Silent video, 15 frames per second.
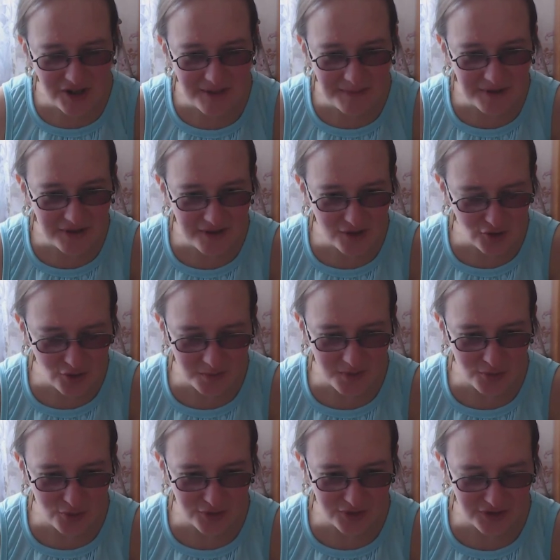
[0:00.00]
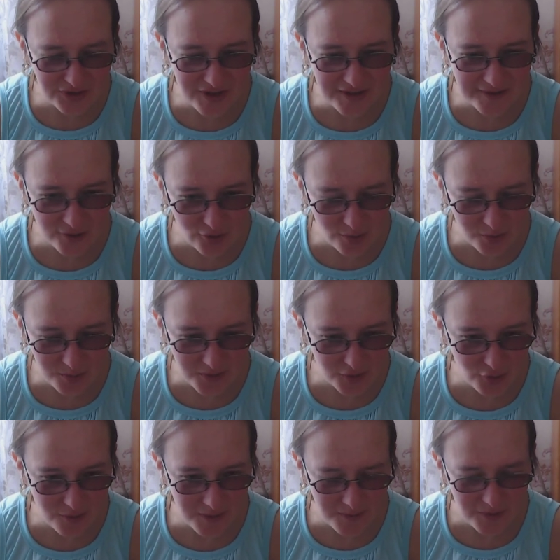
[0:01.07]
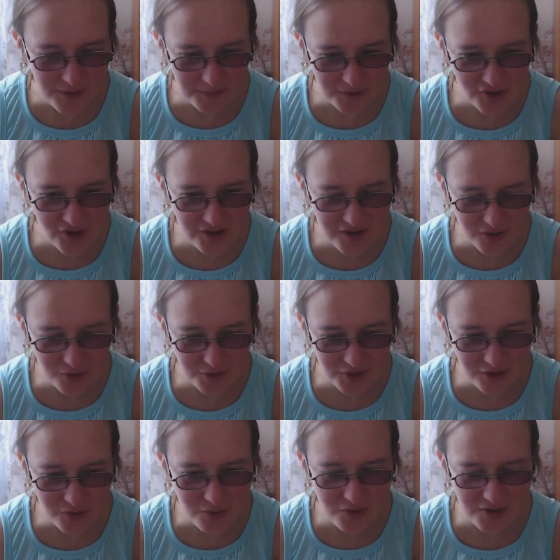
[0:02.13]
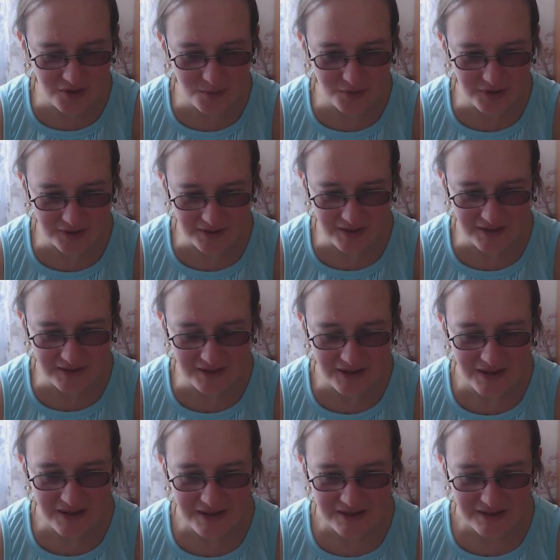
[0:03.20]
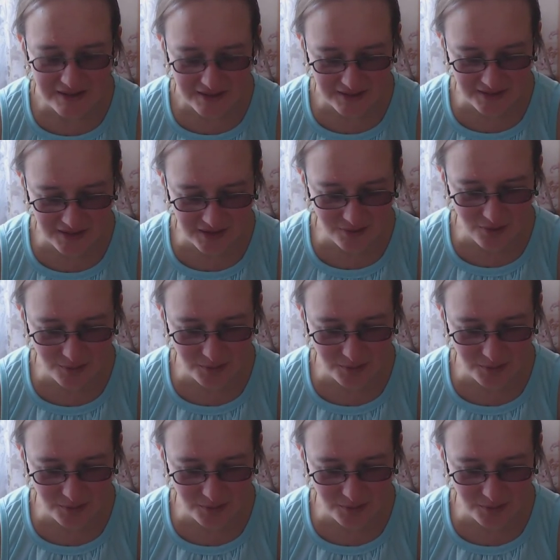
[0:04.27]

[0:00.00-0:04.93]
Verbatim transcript: я поняла, что мне все-таки надо, чтобы у меня дома было печенье хоть какое-нибудь. А так как из всего